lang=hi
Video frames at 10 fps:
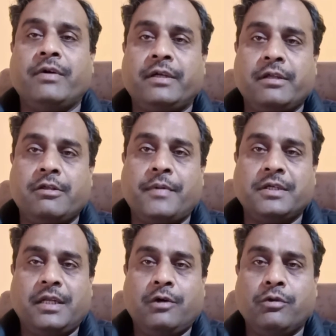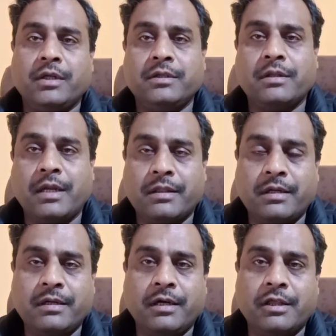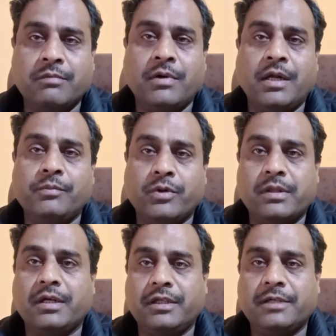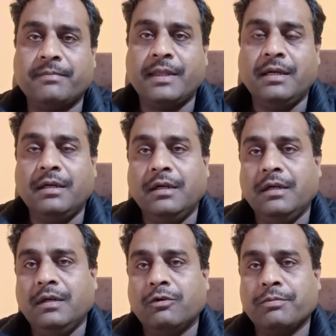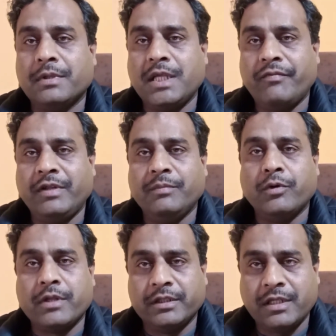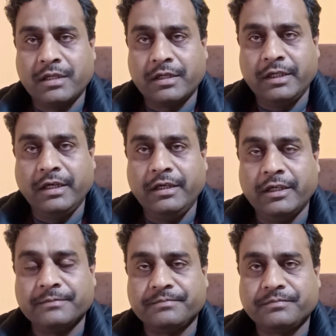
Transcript: इन्वर्टर स्पेशल हैं उनके अंदर सेंसर का इस्तेमाल बहुत ज़्यादा है उसमें सेफ्टी बहुत ज़्यादा रखी गई है